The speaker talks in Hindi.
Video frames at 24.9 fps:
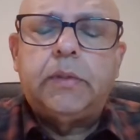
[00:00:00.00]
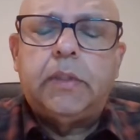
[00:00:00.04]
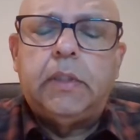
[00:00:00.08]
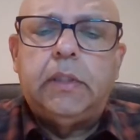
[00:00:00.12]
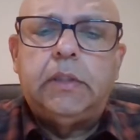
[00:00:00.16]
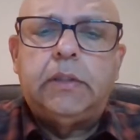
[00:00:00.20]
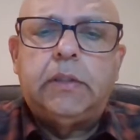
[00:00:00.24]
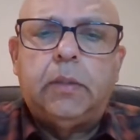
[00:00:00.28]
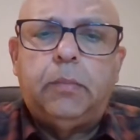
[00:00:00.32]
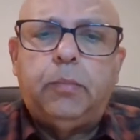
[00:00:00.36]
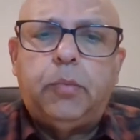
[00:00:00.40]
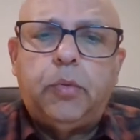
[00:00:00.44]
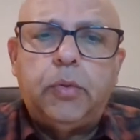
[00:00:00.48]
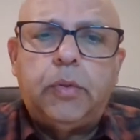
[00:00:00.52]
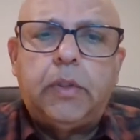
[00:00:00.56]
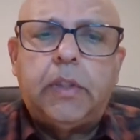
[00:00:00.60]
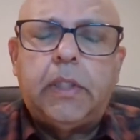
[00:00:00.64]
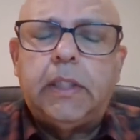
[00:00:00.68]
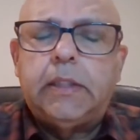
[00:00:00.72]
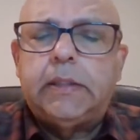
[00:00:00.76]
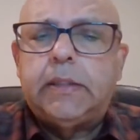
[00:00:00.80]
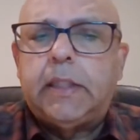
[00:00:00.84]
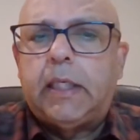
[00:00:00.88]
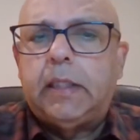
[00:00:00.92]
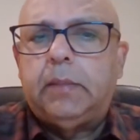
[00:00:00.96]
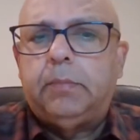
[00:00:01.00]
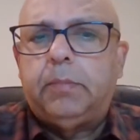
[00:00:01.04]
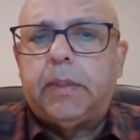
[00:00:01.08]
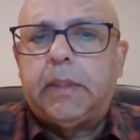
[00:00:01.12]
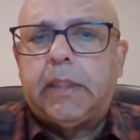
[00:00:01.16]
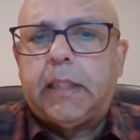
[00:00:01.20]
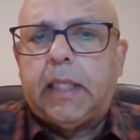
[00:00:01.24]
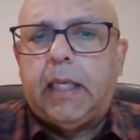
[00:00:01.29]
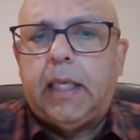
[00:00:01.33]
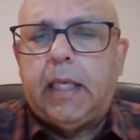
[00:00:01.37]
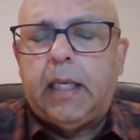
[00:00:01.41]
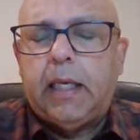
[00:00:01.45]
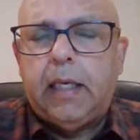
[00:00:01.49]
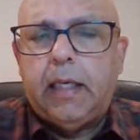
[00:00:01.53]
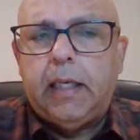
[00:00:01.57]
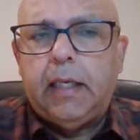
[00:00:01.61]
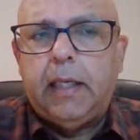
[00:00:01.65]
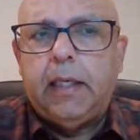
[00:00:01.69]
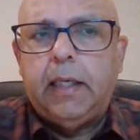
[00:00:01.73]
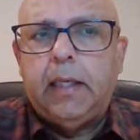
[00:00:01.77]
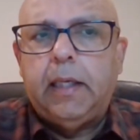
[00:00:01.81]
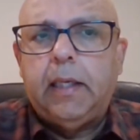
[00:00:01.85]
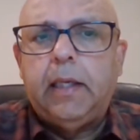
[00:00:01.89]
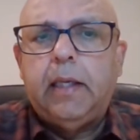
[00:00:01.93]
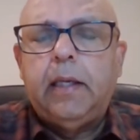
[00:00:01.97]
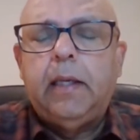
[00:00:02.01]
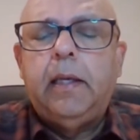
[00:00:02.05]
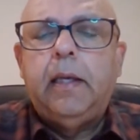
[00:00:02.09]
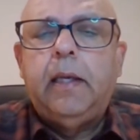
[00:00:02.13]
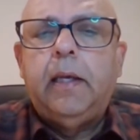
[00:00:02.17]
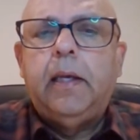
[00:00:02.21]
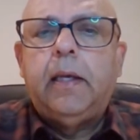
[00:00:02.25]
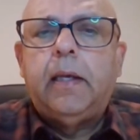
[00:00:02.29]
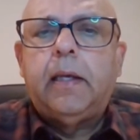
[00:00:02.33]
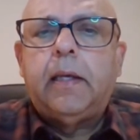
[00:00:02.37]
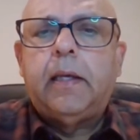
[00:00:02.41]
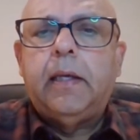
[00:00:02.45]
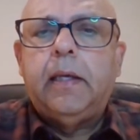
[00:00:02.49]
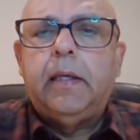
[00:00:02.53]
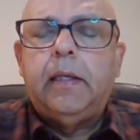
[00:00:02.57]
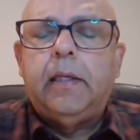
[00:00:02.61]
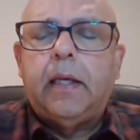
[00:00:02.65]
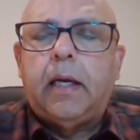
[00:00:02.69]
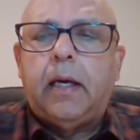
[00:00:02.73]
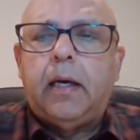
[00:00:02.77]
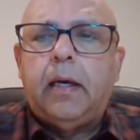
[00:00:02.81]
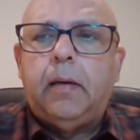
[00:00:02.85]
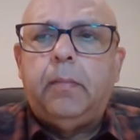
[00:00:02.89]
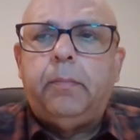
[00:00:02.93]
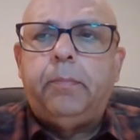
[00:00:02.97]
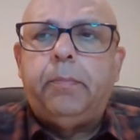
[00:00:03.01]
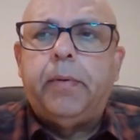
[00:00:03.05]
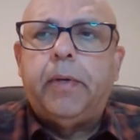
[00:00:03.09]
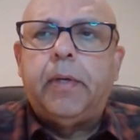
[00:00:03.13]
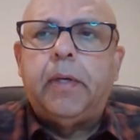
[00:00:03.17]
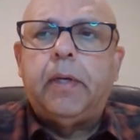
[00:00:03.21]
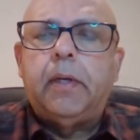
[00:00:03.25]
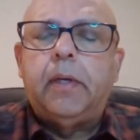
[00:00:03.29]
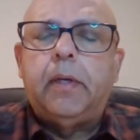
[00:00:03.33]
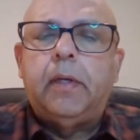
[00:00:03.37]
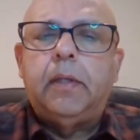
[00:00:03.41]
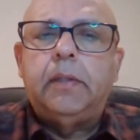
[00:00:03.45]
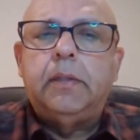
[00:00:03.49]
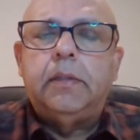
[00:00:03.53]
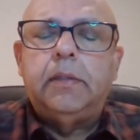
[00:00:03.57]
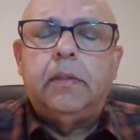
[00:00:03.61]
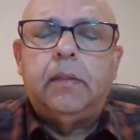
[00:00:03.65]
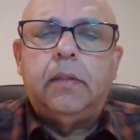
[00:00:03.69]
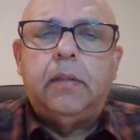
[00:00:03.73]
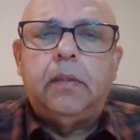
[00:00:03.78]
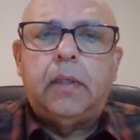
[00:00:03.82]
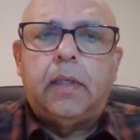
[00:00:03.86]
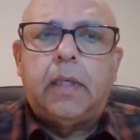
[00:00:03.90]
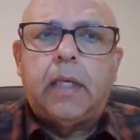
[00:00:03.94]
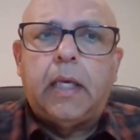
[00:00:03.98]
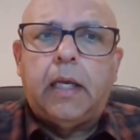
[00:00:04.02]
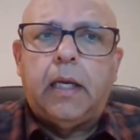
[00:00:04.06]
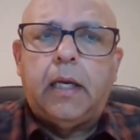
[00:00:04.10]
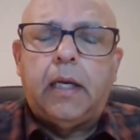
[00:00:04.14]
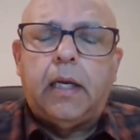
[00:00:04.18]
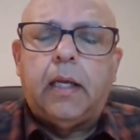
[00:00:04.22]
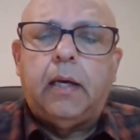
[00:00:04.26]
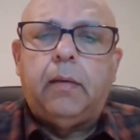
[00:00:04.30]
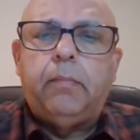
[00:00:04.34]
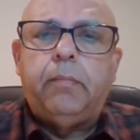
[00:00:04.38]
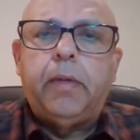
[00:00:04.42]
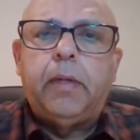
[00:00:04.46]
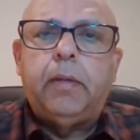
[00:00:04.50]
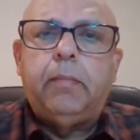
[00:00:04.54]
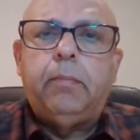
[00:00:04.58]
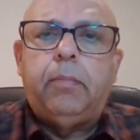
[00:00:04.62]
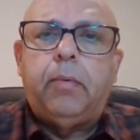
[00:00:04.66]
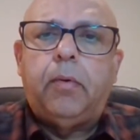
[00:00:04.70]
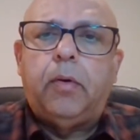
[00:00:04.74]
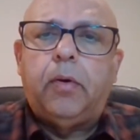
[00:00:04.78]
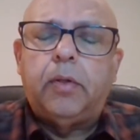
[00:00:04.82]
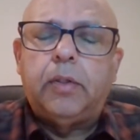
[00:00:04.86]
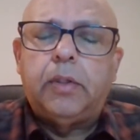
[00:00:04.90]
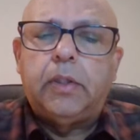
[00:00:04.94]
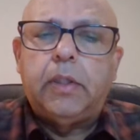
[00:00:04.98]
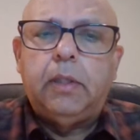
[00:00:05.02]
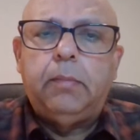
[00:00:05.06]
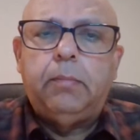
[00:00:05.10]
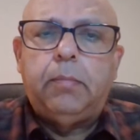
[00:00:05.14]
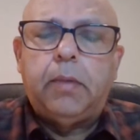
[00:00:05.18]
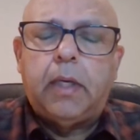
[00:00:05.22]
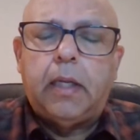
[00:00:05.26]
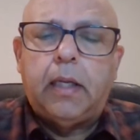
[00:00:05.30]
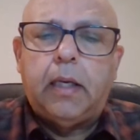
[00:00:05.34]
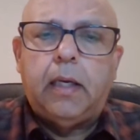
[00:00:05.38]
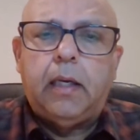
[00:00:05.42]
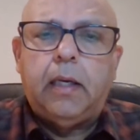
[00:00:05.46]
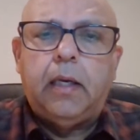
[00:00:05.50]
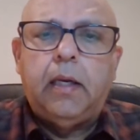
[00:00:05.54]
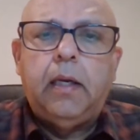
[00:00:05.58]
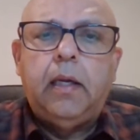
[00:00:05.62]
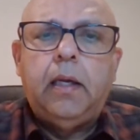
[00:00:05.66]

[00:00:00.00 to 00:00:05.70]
उसने सबूत के साथ बताया है कि यहाँ पर कनाडा में बहुत ही बड़ा